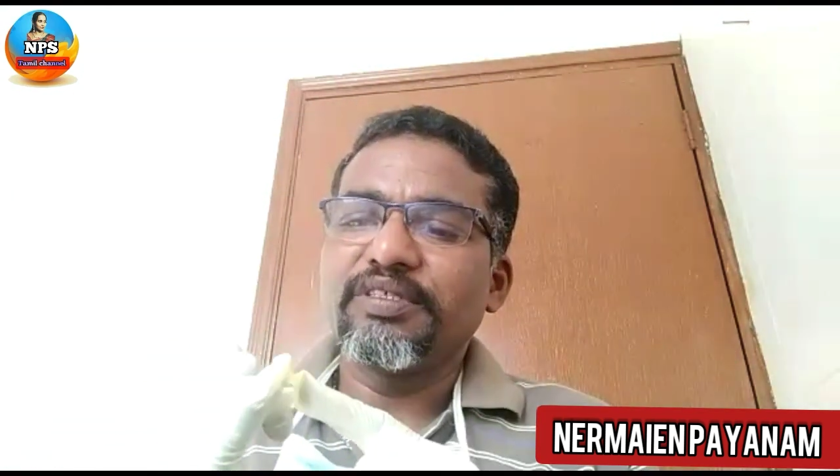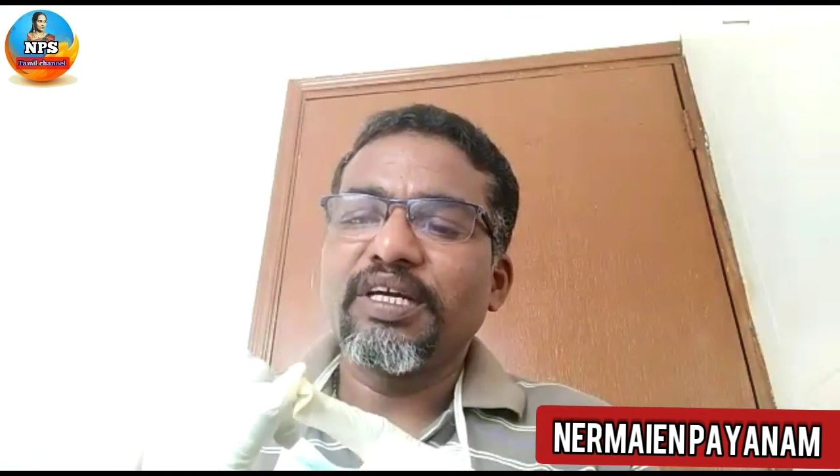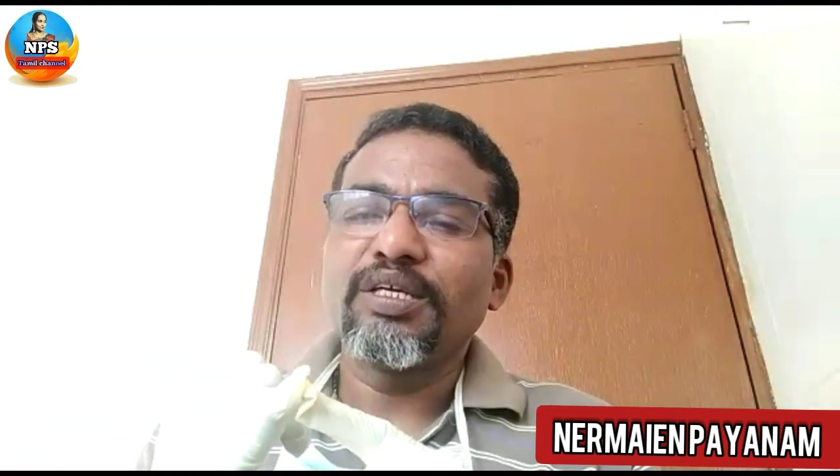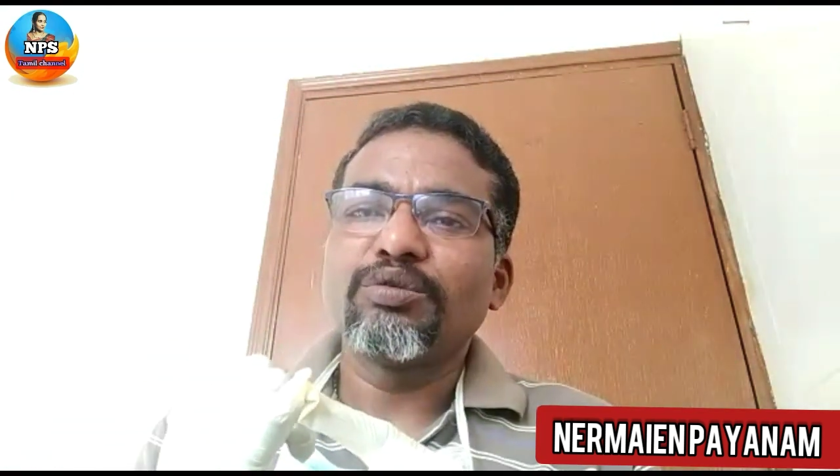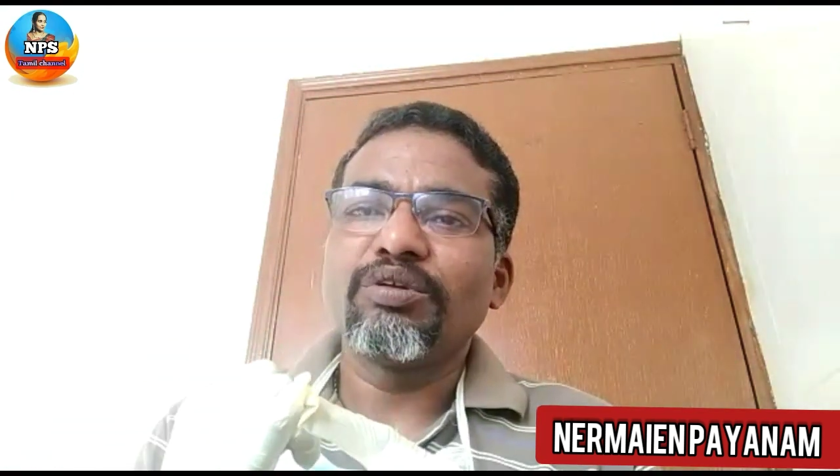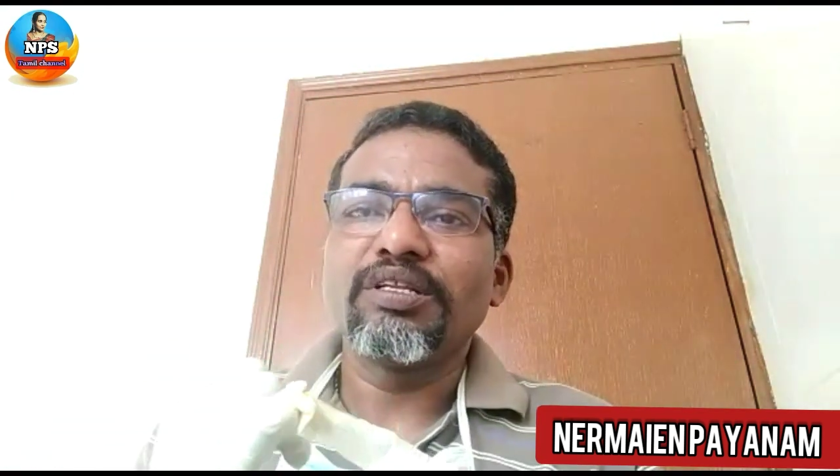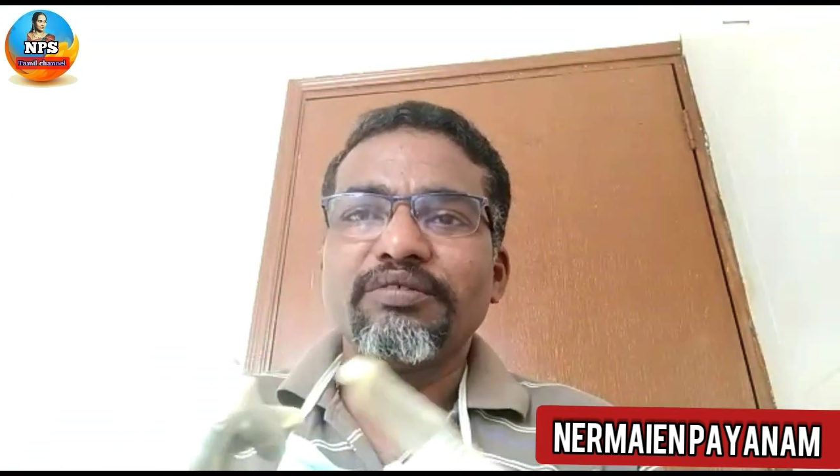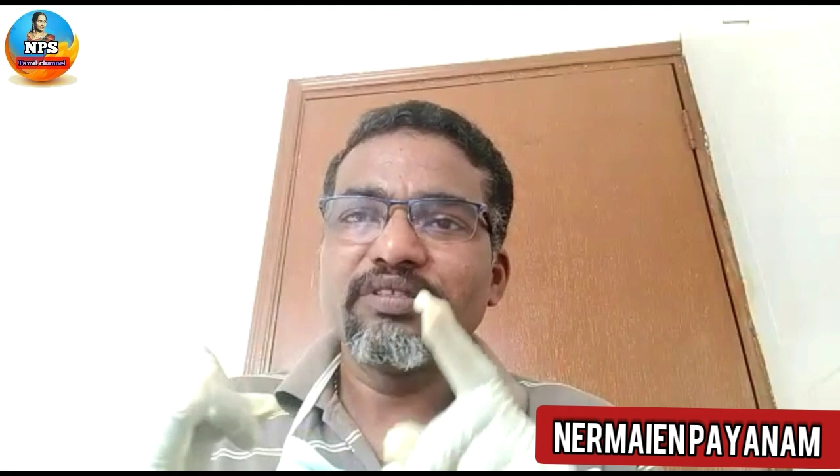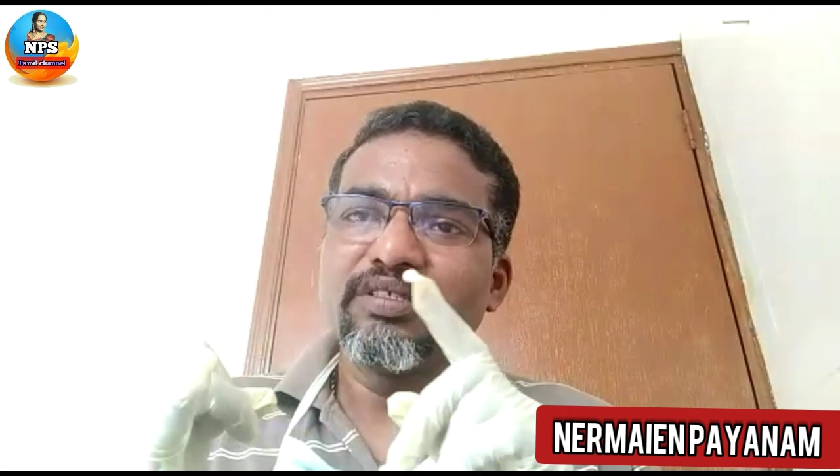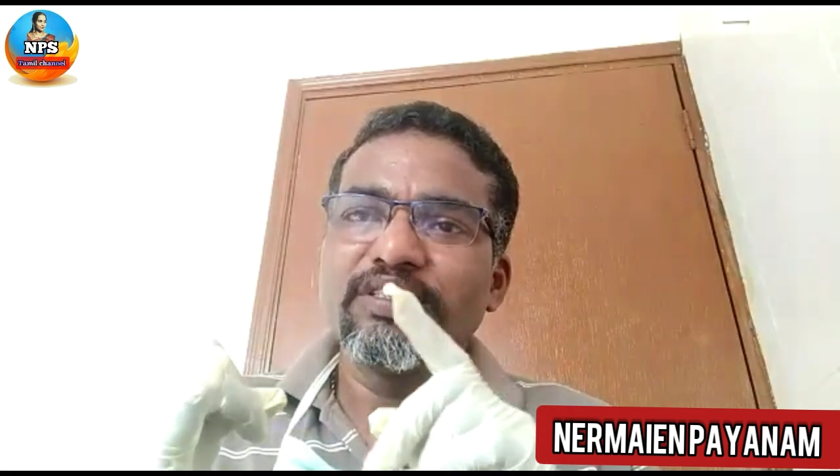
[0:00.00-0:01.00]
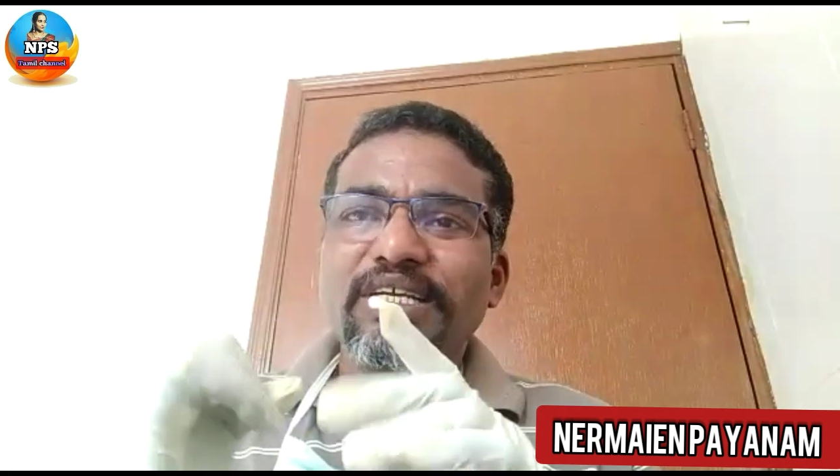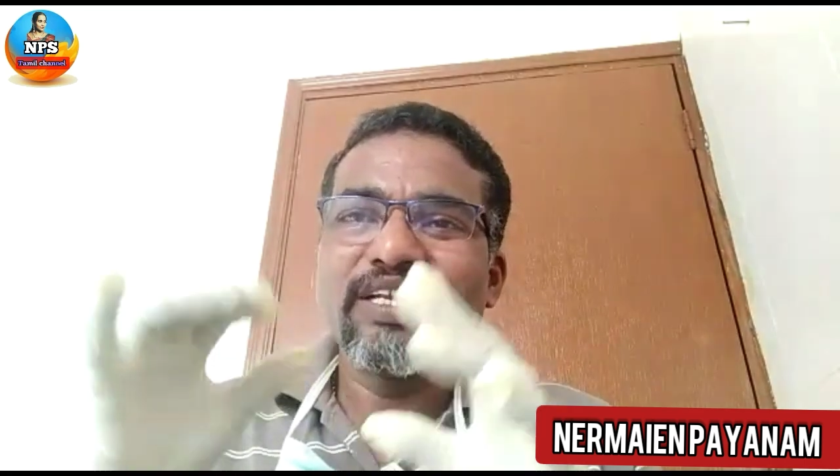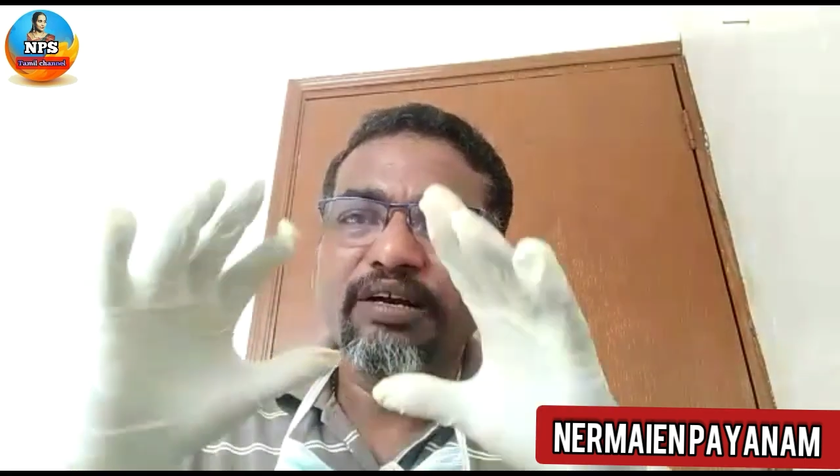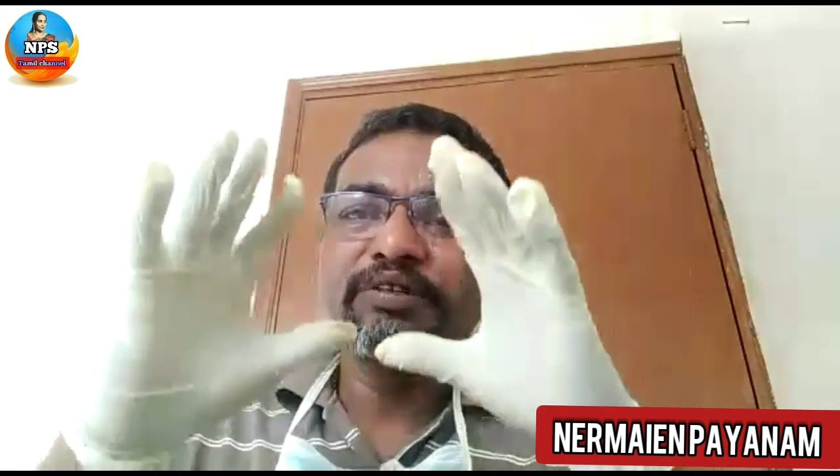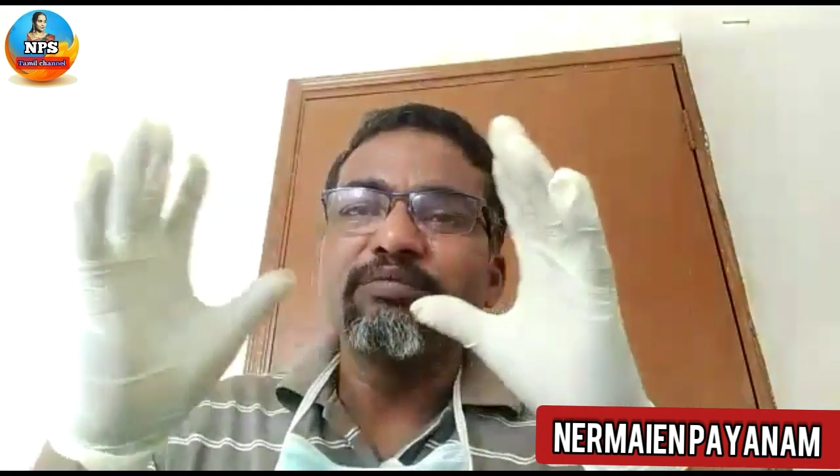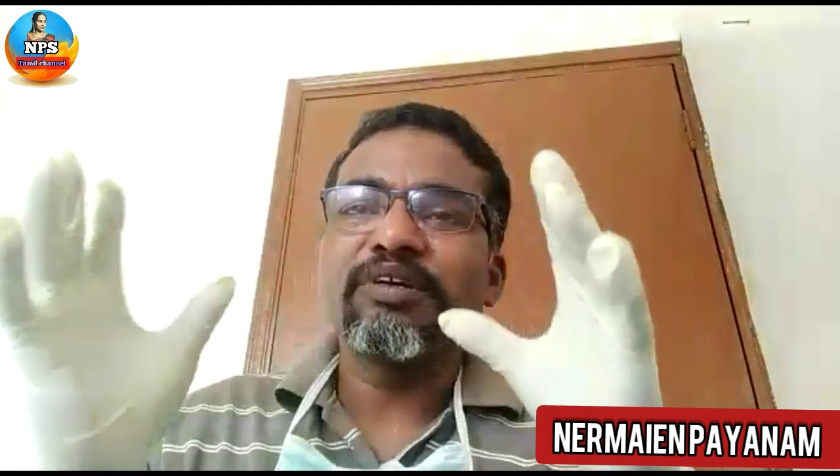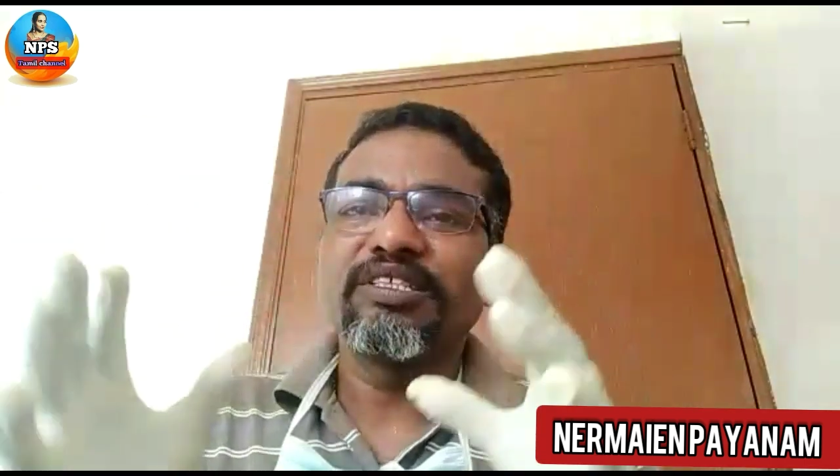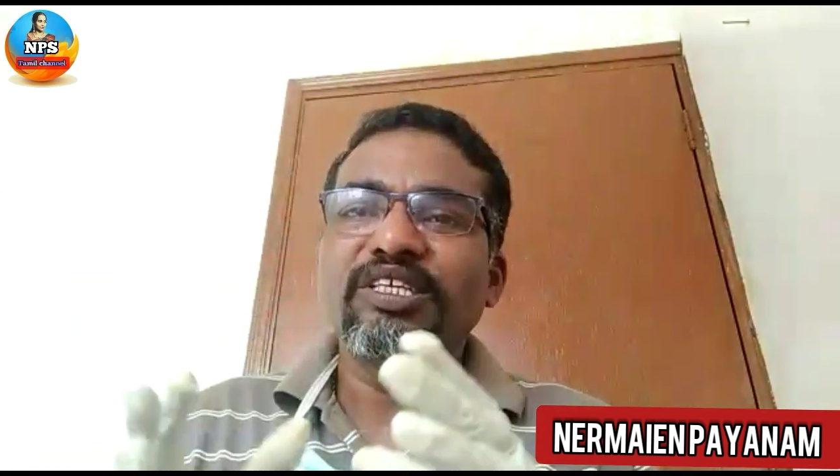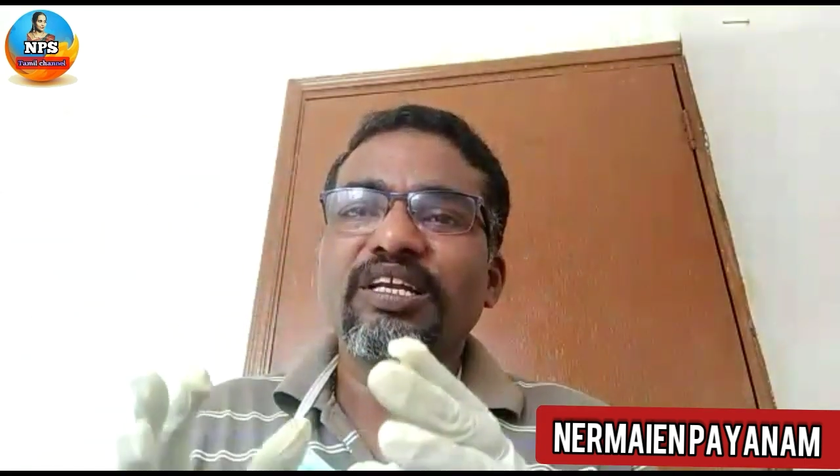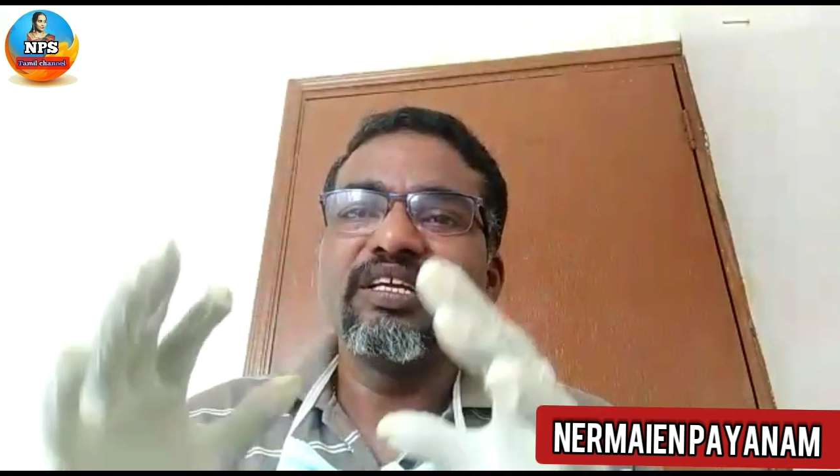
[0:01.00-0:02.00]
நான் சொல்கிறது வந்து எல்லா
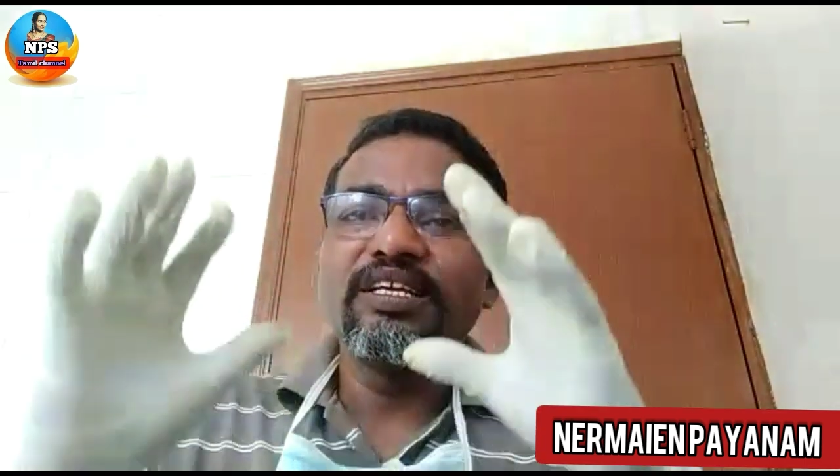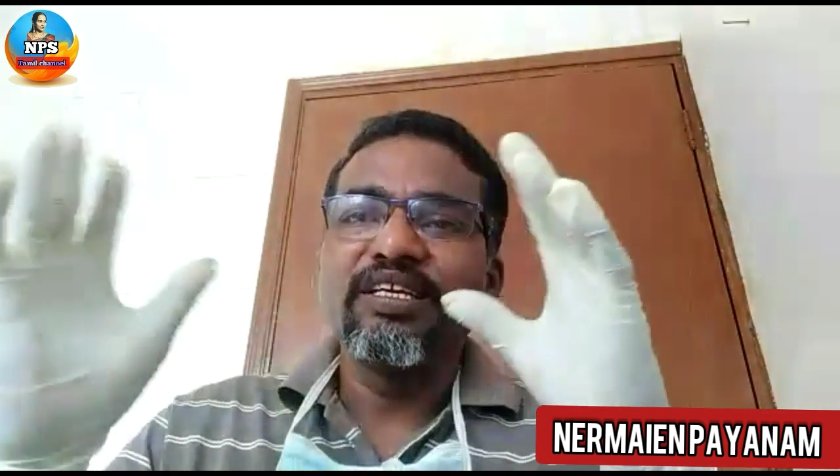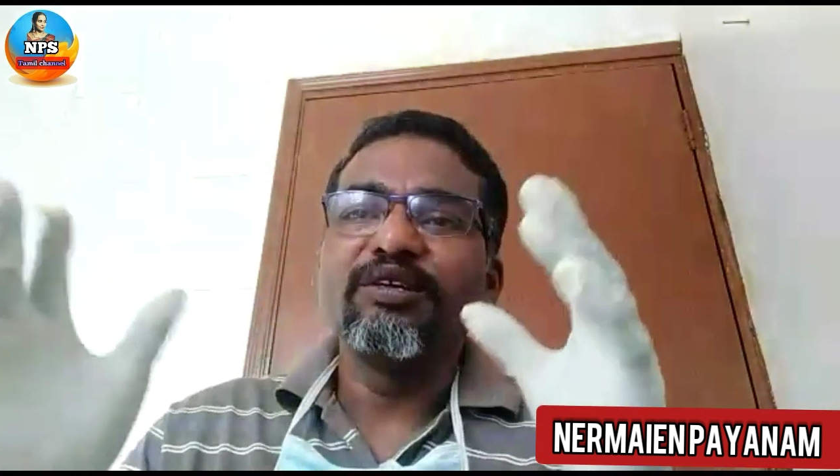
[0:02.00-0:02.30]
விதமான சளி